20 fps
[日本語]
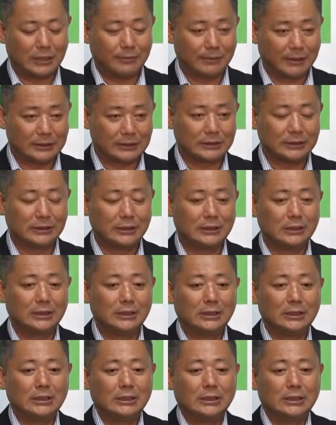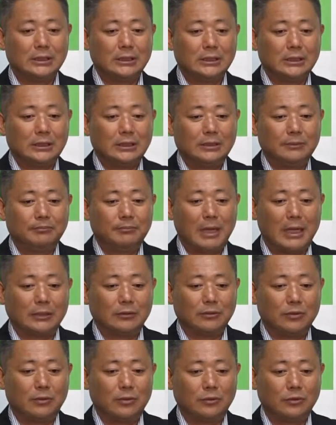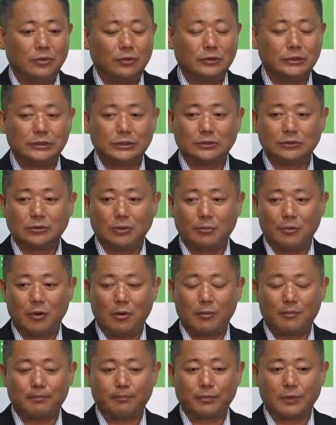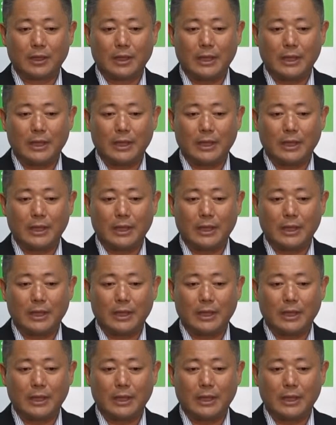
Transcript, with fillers: ます。まあ、あの両日とも、